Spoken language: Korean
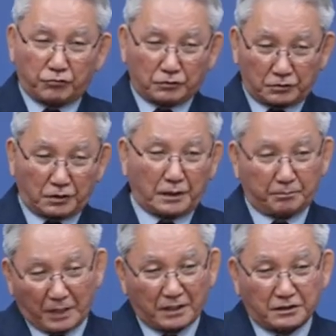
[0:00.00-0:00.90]

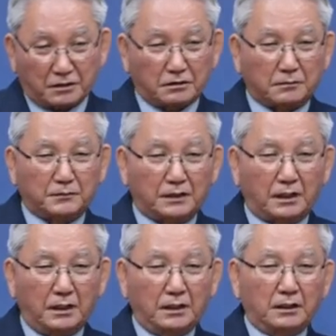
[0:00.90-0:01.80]
구렁텅이에 빠지는
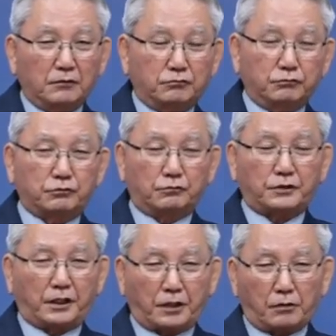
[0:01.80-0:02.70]
겁니다. 후손
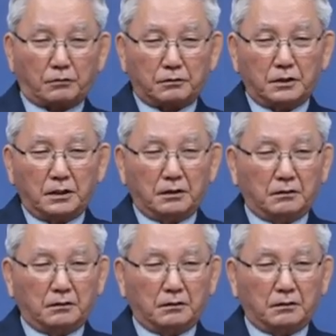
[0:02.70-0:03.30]
대대로